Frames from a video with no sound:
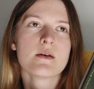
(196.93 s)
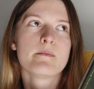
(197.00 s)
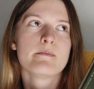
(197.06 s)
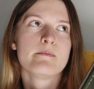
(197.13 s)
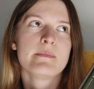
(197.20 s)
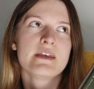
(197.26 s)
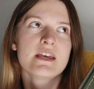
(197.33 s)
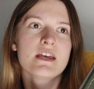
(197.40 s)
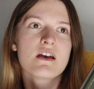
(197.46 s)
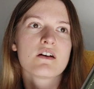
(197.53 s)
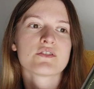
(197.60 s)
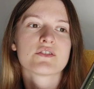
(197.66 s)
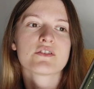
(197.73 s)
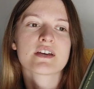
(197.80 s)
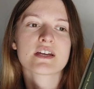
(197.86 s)
mais
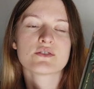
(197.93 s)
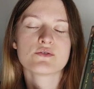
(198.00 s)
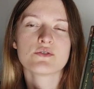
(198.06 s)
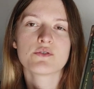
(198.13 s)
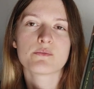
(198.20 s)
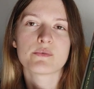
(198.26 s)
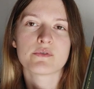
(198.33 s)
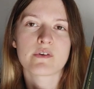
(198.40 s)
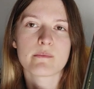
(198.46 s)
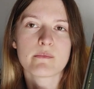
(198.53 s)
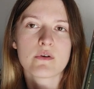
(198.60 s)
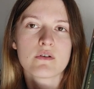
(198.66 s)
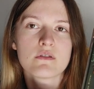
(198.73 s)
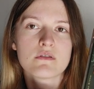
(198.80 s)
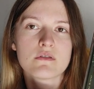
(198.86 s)
en tant qu'adulte, on peut
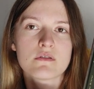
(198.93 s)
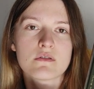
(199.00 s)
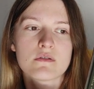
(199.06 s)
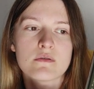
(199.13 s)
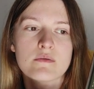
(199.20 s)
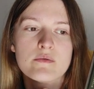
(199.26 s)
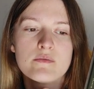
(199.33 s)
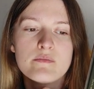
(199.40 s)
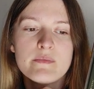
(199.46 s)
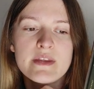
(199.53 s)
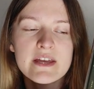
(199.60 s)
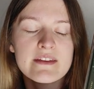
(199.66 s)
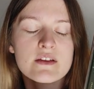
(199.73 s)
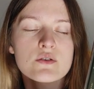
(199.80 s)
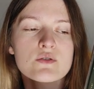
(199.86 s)
vraiment euh,
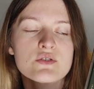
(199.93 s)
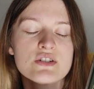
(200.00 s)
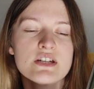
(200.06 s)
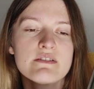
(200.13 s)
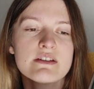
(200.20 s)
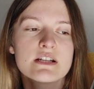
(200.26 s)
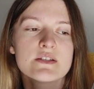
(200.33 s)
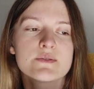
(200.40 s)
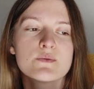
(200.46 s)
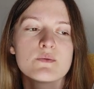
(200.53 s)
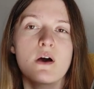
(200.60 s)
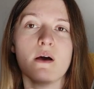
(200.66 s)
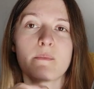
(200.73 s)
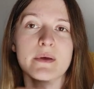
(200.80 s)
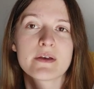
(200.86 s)
bien accrocher avec l'histoire.